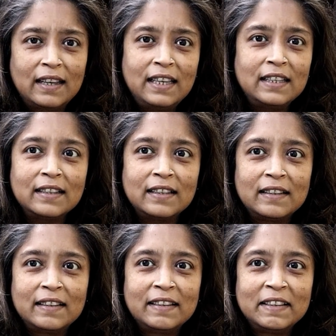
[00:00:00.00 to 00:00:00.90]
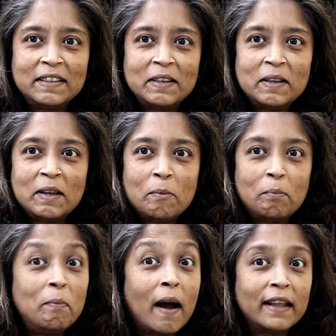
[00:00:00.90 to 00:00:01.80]
মায়েদের ছুটি
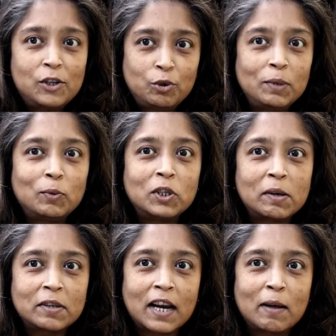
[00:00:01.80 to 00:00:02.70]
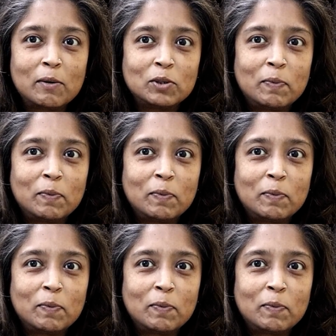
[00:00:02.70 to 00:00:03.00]
মায়েদের ছুটি পড়ে যাবে সারা বছর